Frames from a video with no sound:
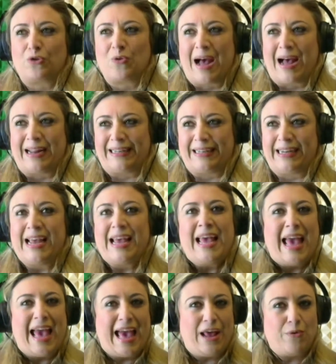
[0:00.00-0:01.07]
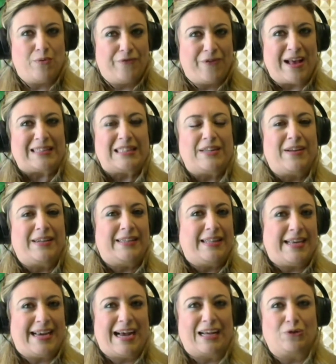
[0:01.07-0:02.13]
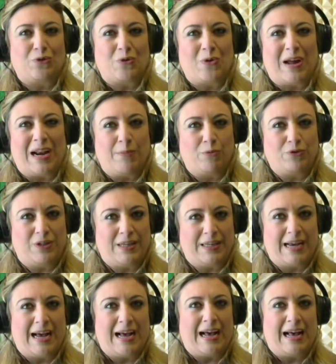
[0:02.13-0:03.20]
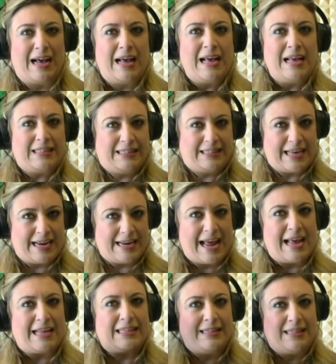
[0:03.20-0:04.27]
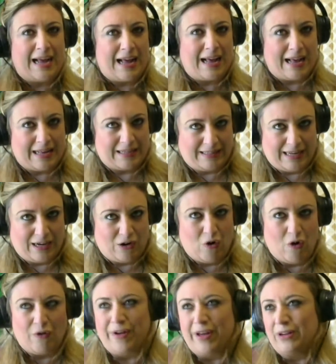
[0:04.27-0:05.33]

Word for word: anni. Sì. Era un festival dedicato alla musica sia inedita sia cover.